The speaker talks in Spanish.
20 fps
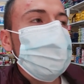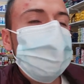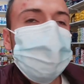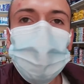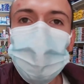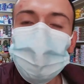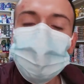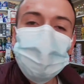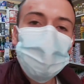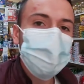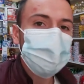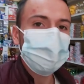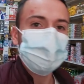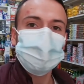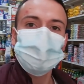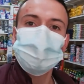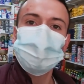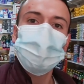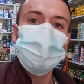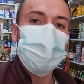7
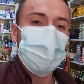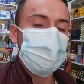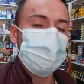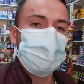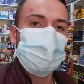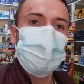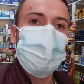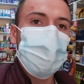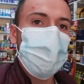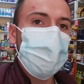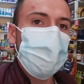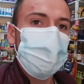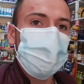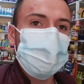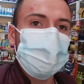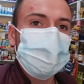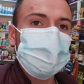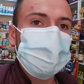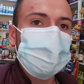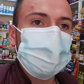años, por ahí, póngale,
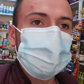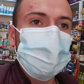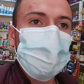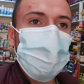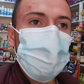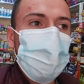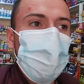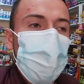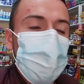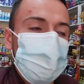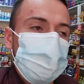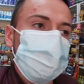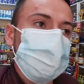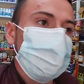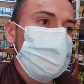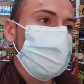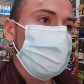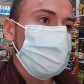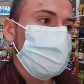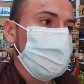o más,
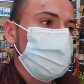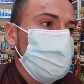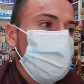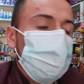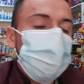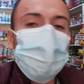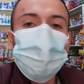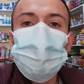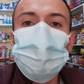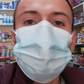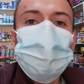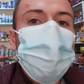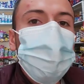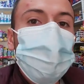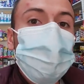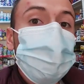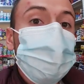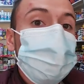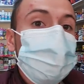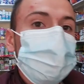weón. Yo aprendí
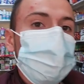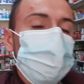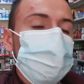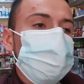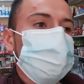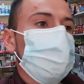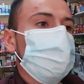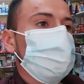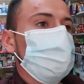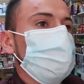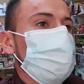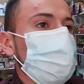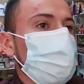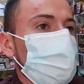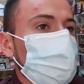a reconocer los billetes de